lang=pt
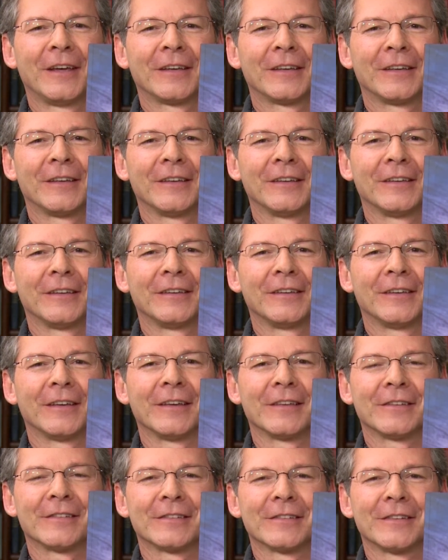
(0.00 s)
que
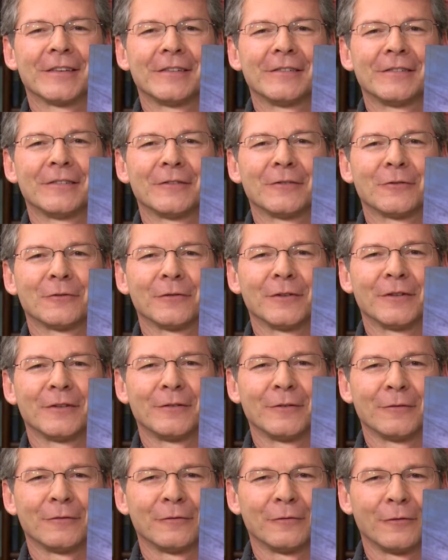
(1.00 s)
reside em Juiz
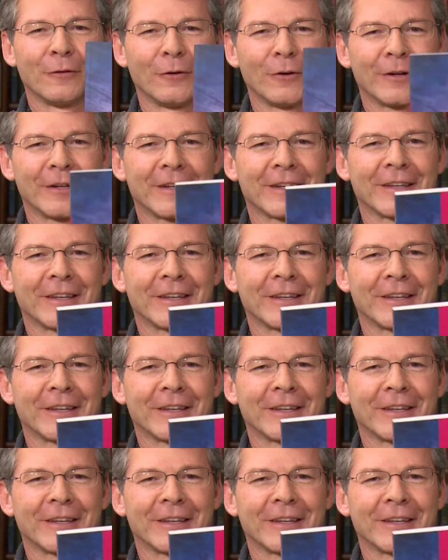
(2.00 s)
de Fora.